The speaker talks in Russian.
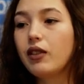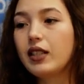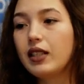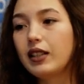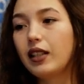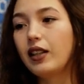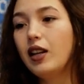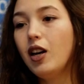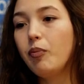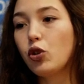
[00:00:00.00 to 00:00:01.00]
центра
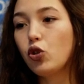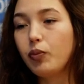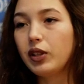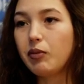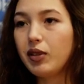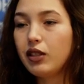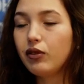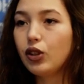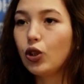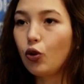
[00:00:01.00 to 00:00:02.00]
поступят
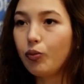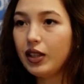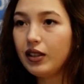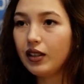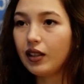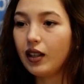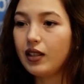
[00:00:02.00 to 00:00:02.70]
нормативные документы,